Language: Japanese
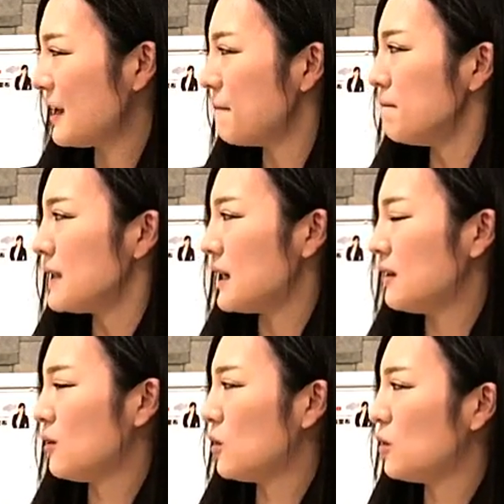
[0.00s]
ね、
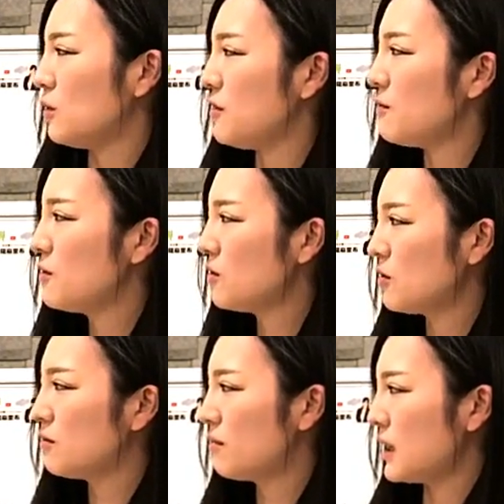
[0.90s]
あのー、自分
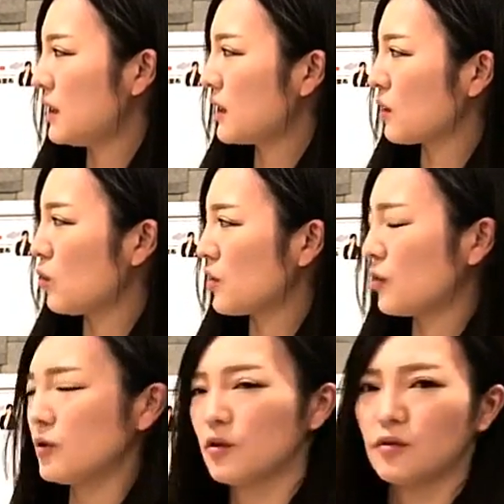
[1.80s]
のまあなんかこう
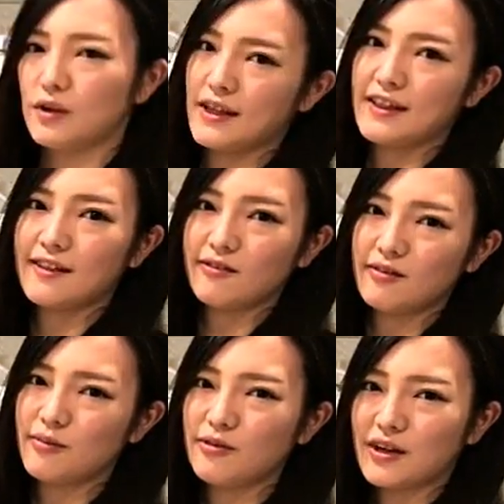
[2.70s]
職業の歴史と
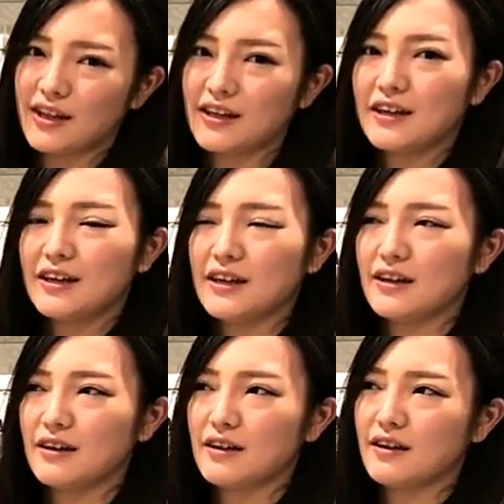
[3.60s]
いうものはね、
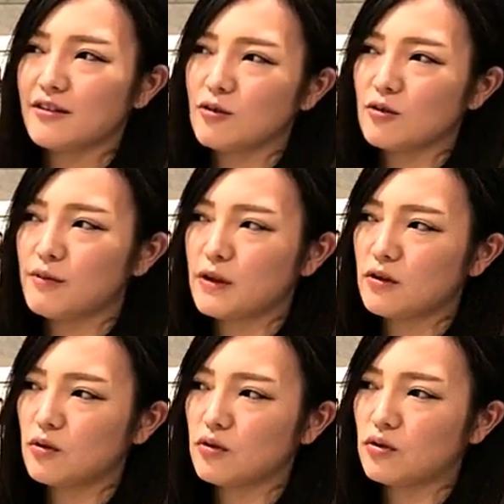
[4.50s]
えー、すごく
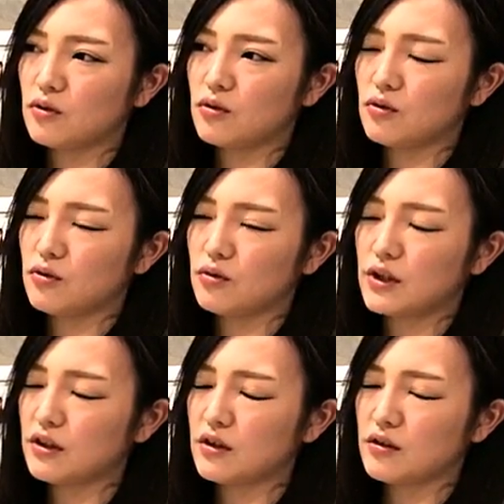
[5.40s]
勉強
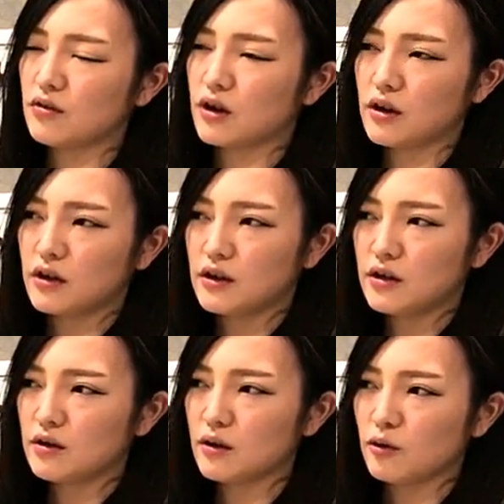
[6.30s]
悩んでるから
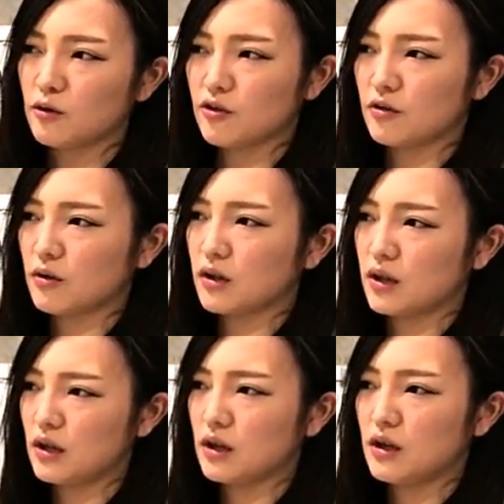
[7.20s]
ふとした時
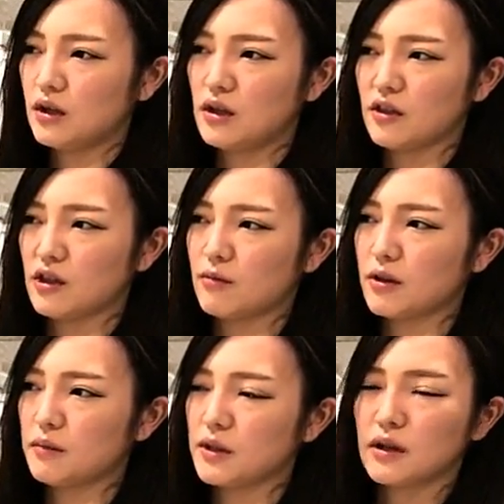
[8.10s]
に調
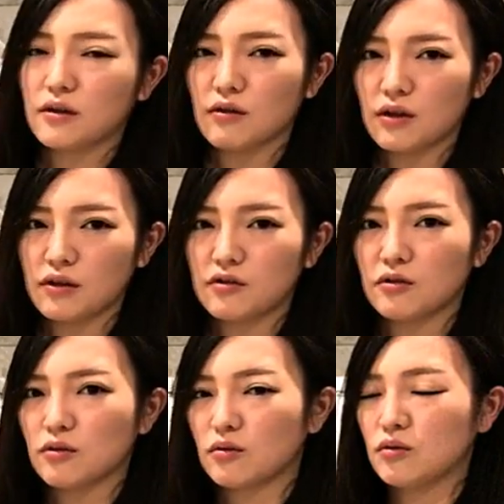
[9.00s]
べてみたりとかねす
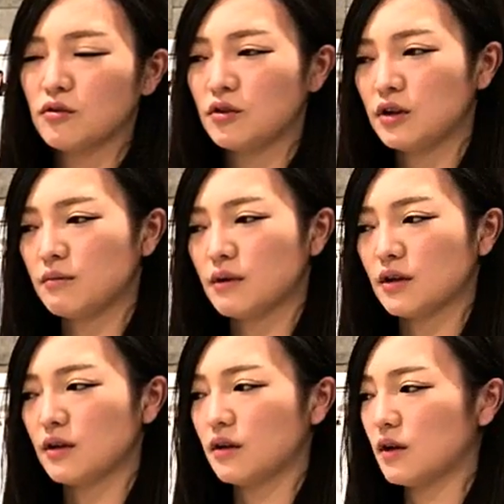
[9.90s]
ると本当にま
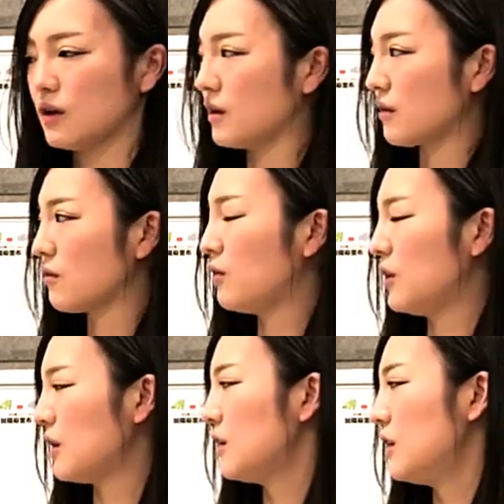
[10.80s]
ああすご
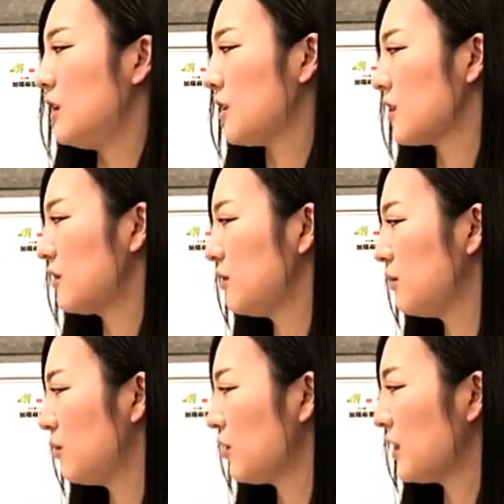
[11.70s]
いね歴史ある
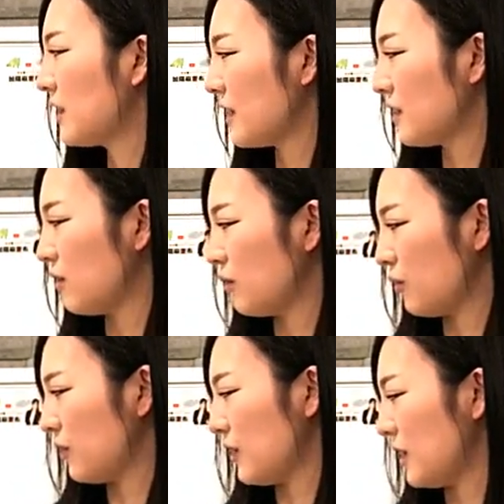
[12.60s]
ものなんだなっていうこ
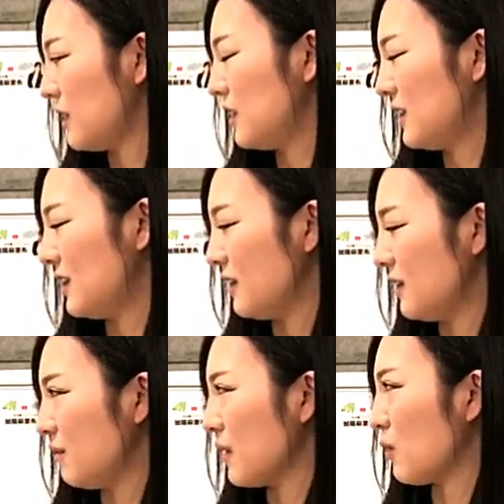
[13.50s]
とでね、
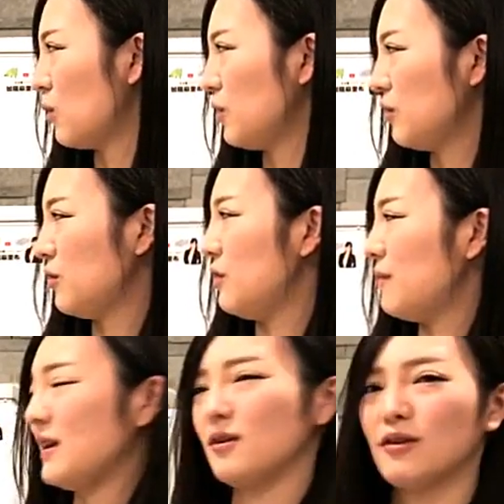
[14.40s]
えー、まあ、こういうふうに
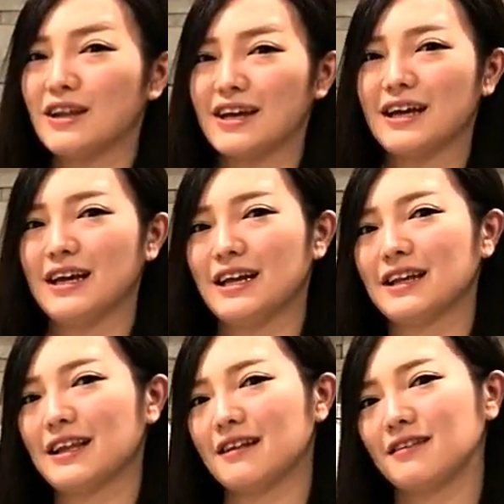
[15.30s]
勉強に、ねえー、
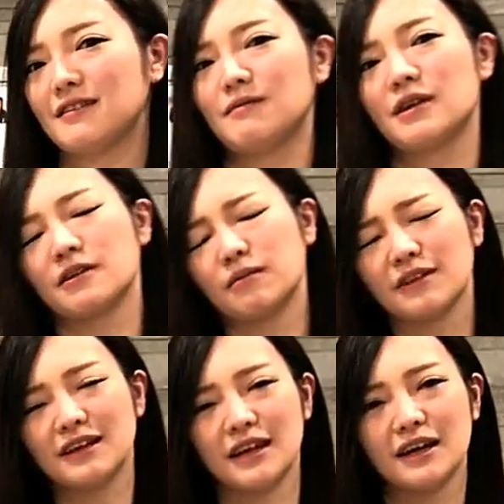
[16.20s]
なったりするので皆さんも
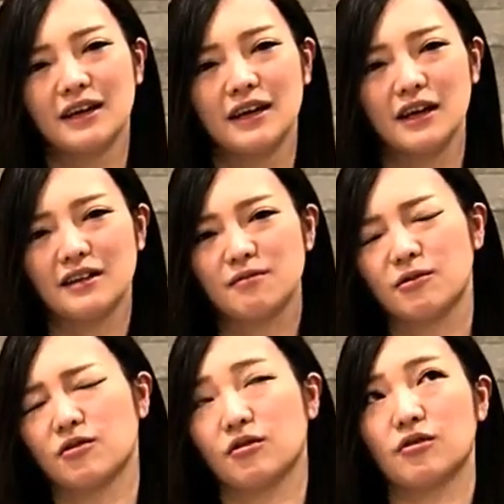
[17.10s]
ぜひね、えー、自
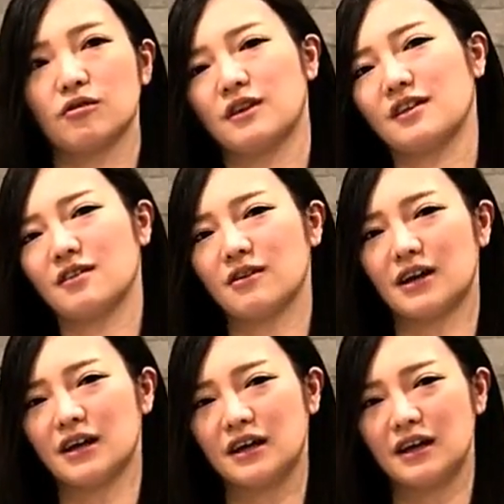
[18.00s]
分の職業の歴史と
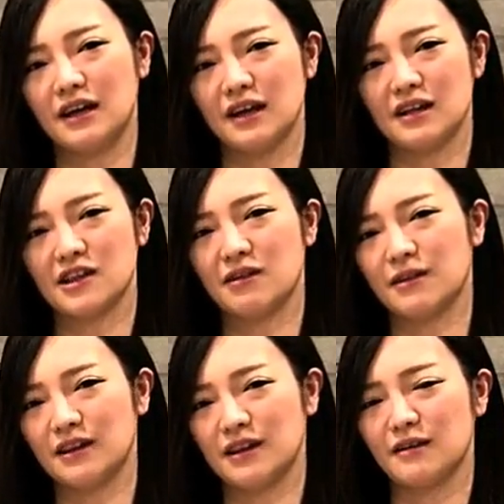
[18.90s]
か、えー、調べ
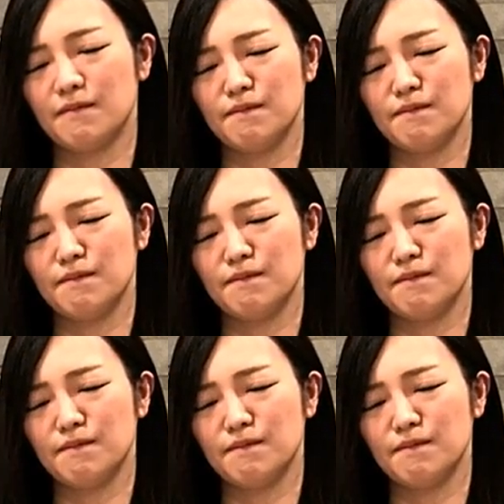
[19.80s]
てね、